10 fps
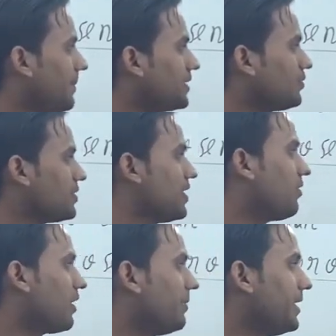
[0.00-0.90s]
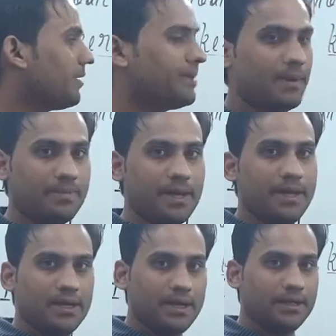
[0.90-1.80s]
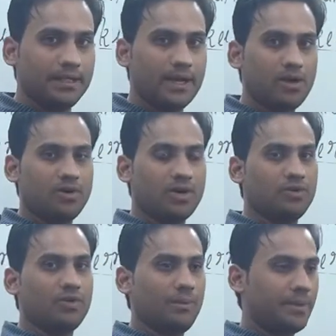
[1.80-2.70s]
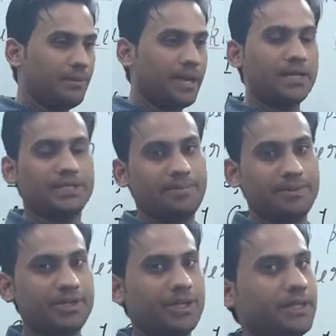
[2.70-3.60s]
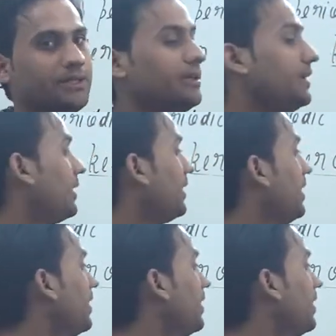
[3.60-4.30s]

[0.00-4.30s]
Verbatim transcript: महसूस किया होगा कभी ना कभी आपने देखा होगा गूगल पे कि भाई आज टेम्परेचर कितना है 30 डिग्री